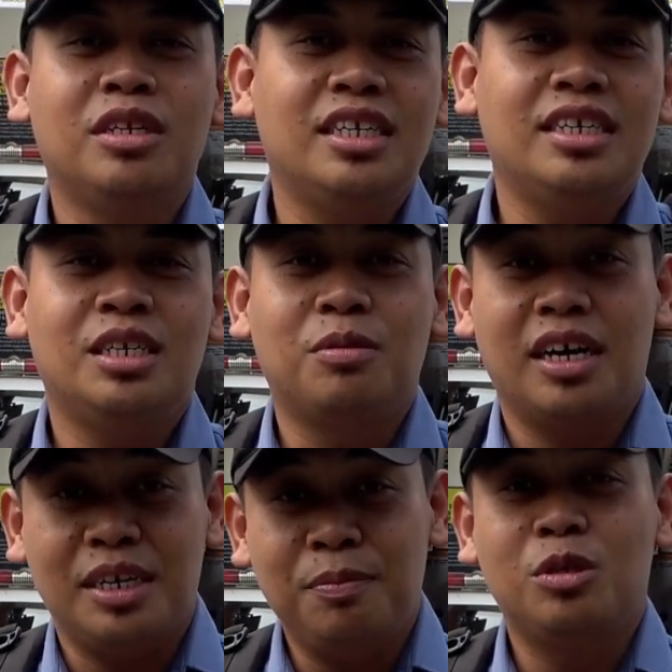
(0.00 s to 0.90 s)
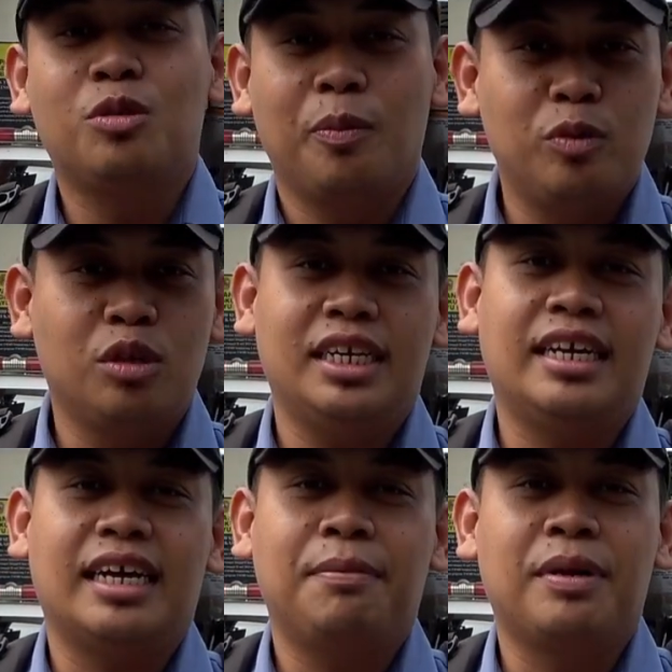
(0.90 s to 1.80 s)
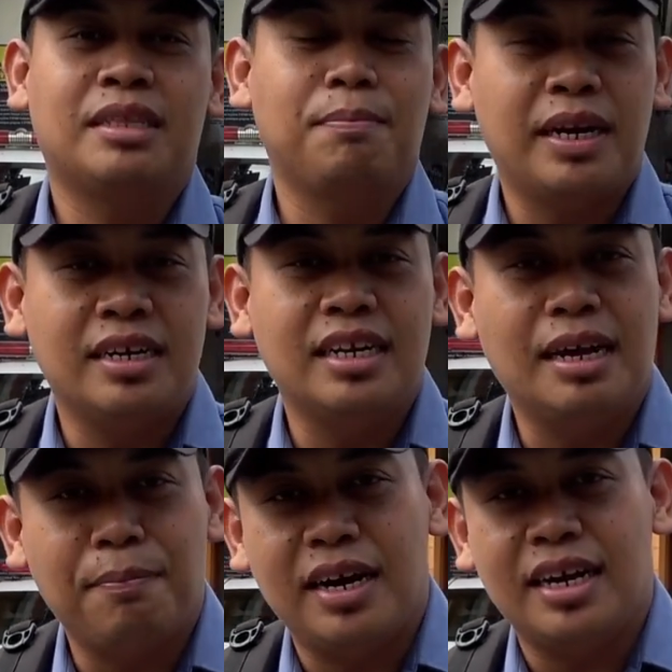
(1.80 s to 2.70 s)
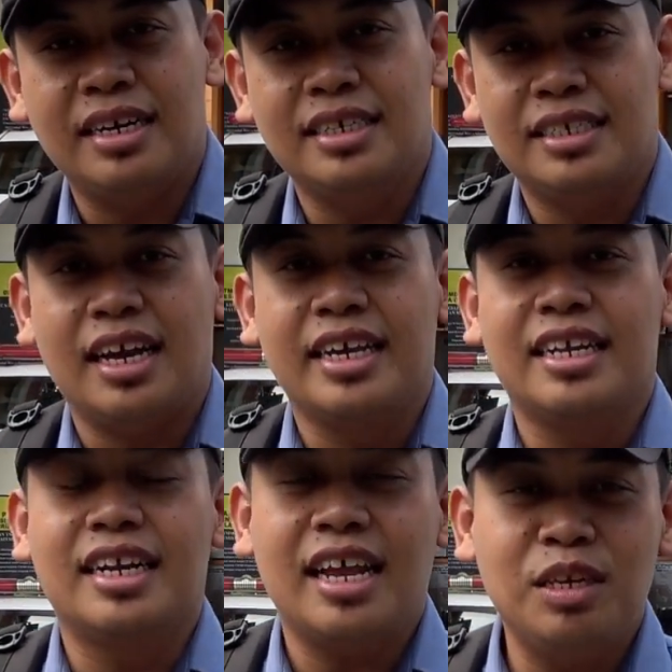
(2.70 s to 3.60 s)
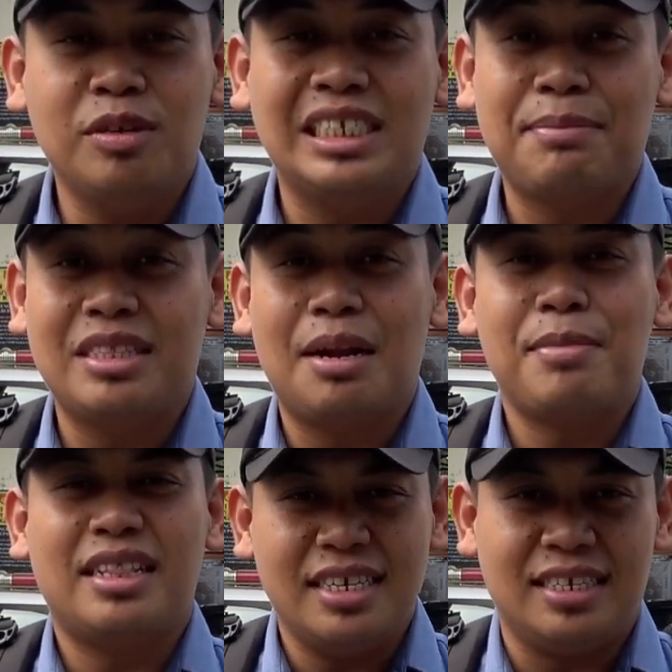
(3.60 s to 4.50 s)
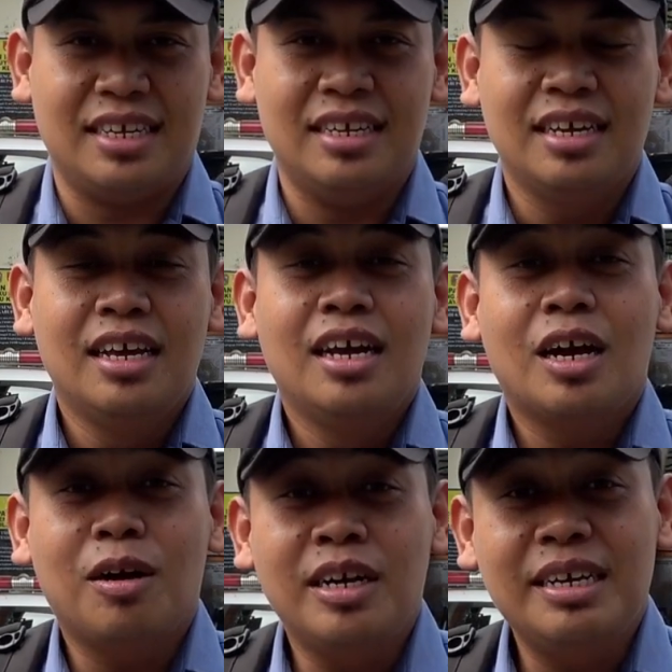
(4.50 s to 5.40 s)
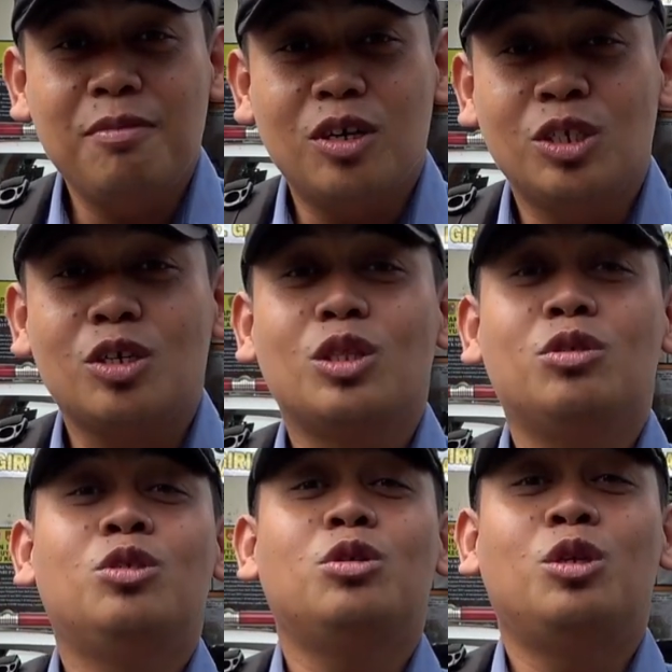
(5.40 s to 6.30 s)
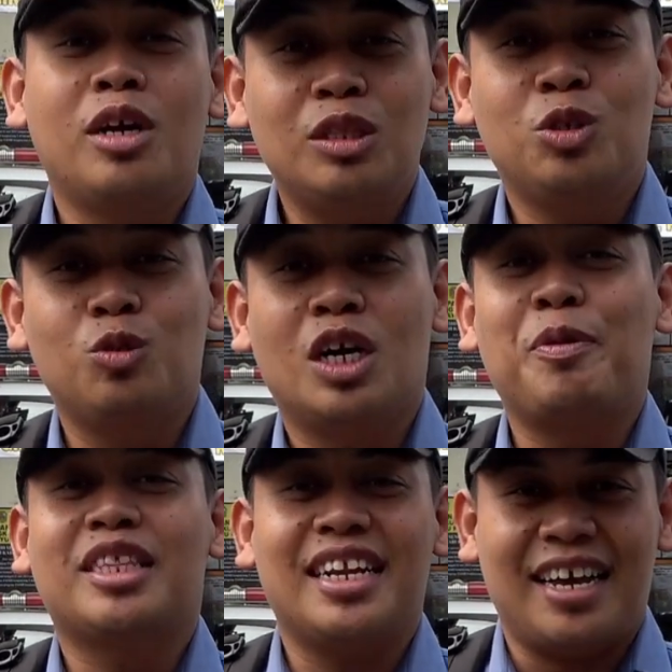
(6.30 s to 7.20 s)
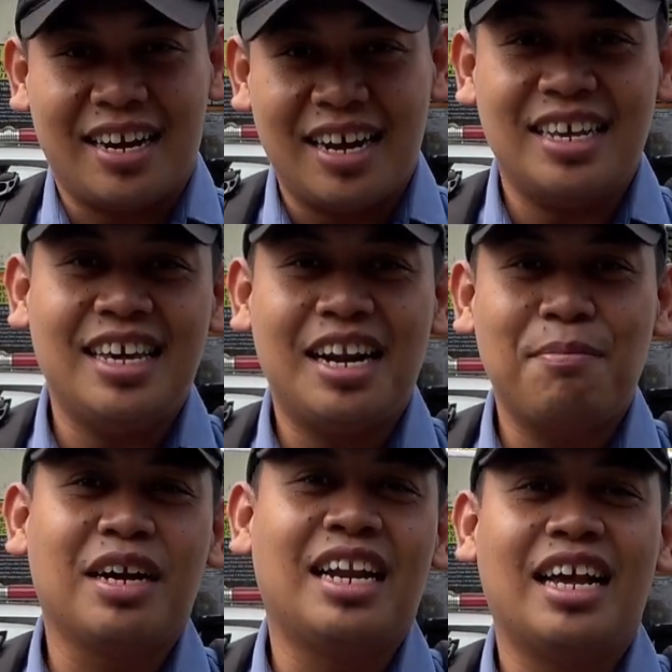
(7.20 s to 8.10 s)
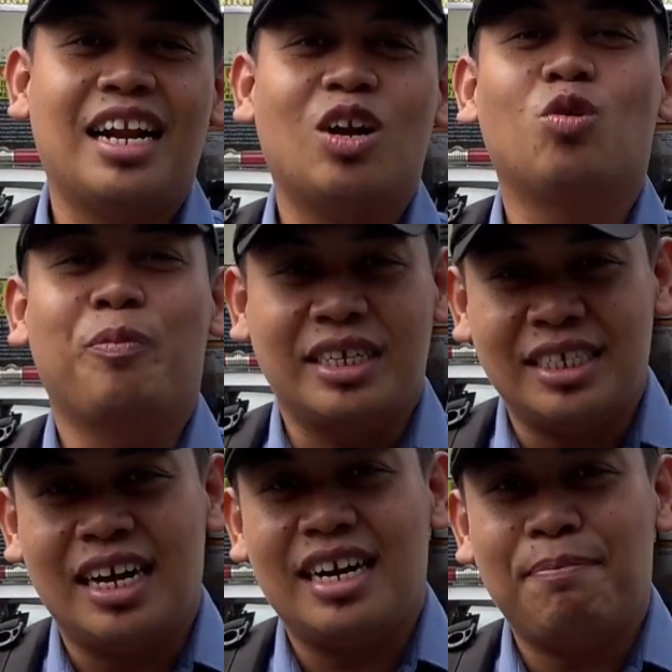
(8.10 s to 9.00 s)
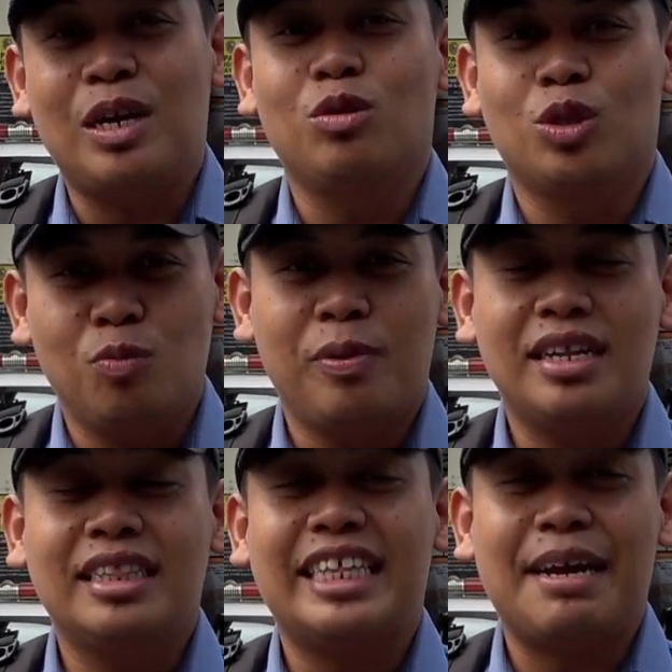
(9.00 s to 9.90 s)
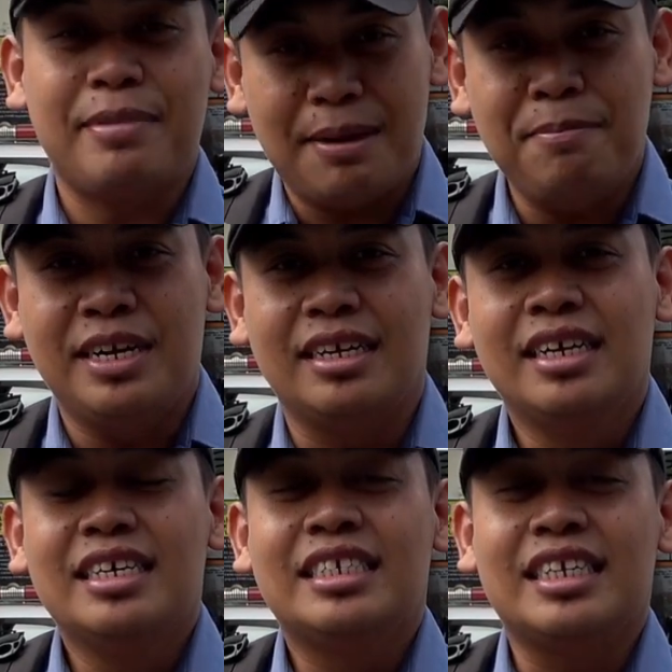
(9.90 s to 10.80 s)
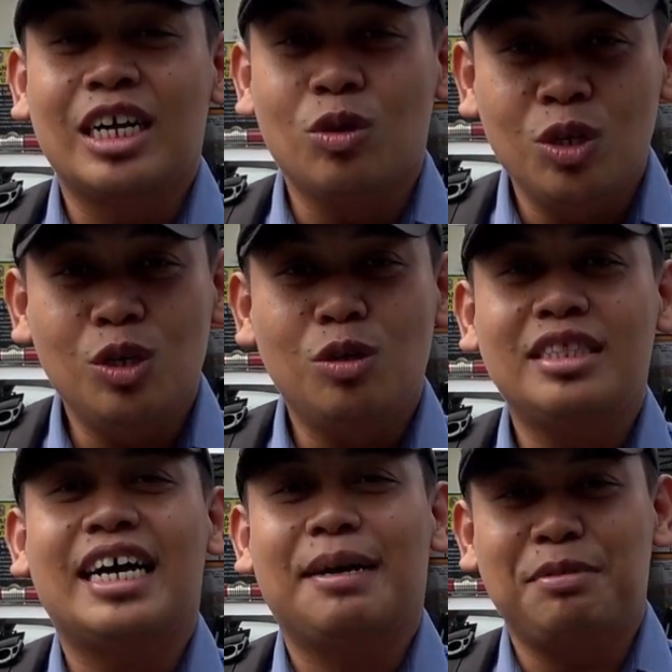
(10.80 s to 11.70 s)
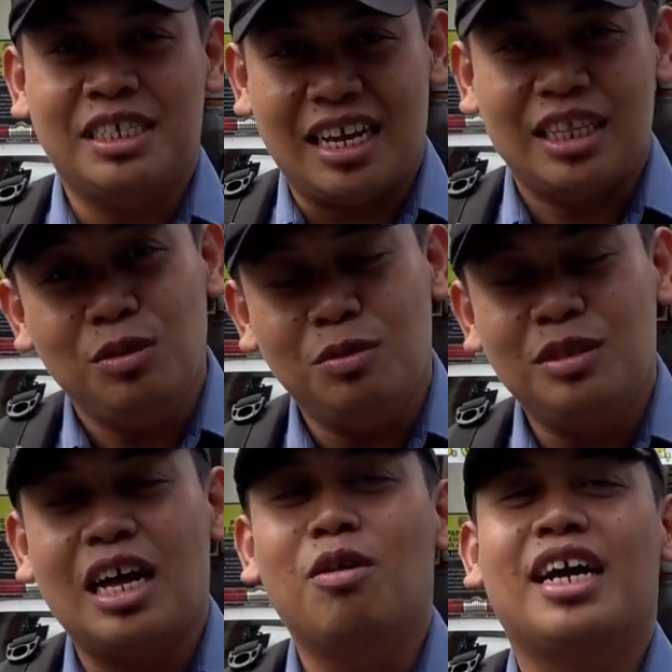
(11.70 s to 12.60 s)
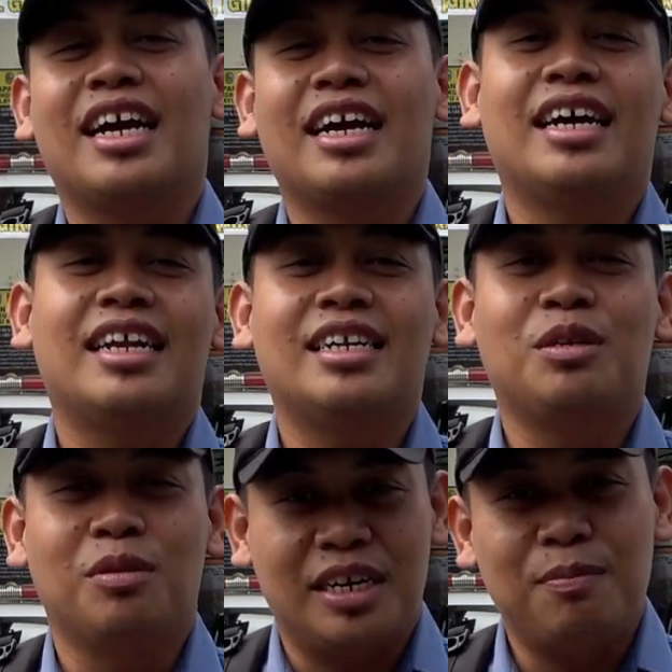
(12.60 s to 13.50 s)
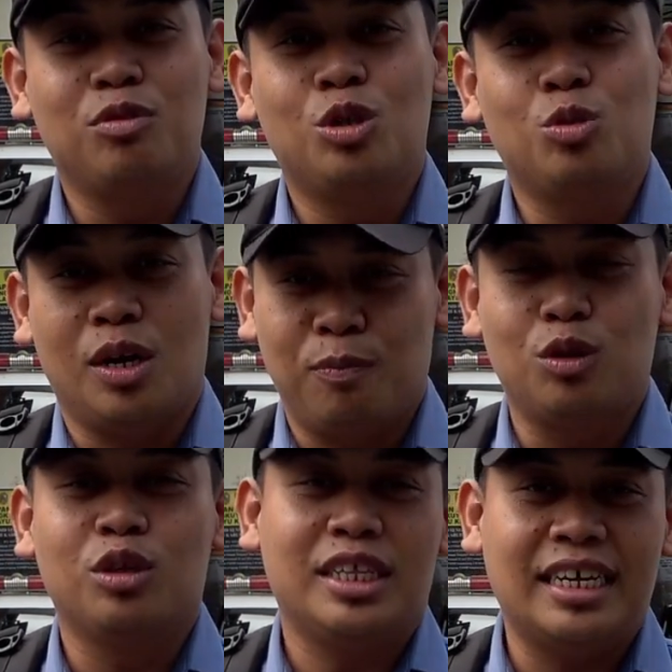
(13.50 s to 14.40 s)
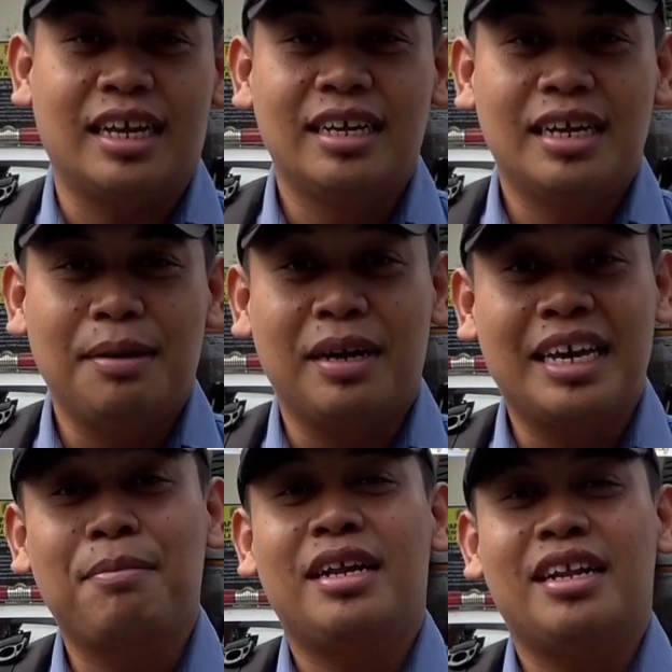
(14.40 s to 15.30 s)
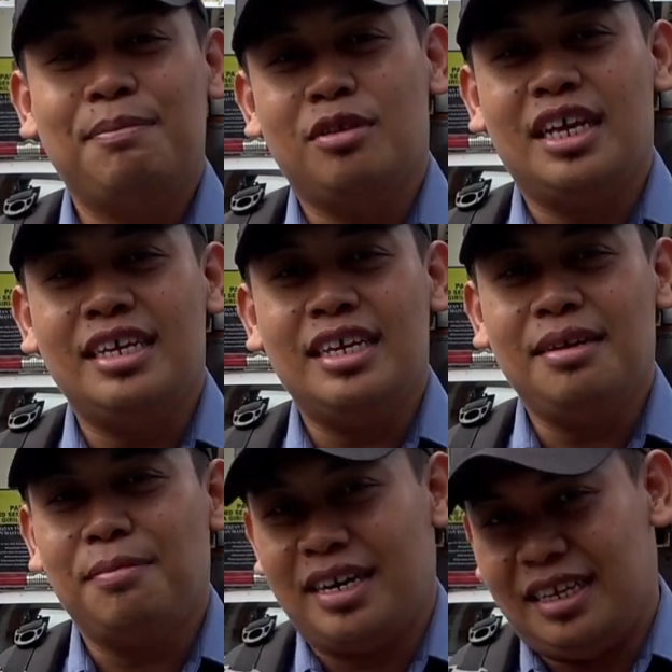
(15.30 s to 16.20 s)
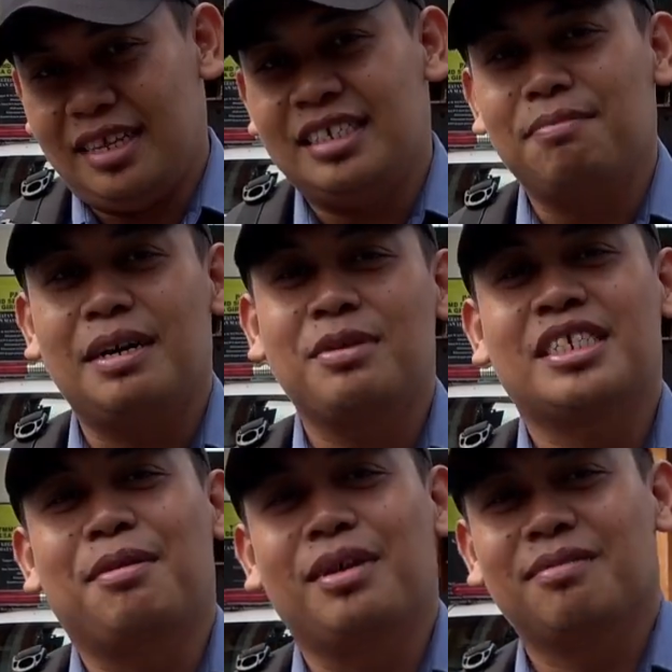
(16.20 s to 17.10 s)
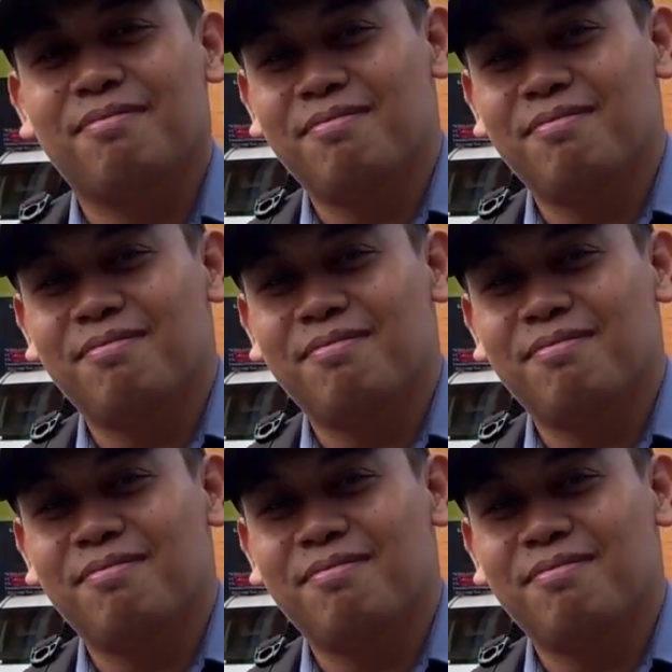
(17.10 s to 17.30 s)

Juni 2023 bertempat di lapangan Desa Girilayu, Kecamatan Matesik, Kodim 0727 Kabupaten Karanganyar menggelar upacara penutupan TMMD Sengkuyung tahap 1 tahun anggaran 2023. Bagaimana liputannya? Mari kita simak bersama.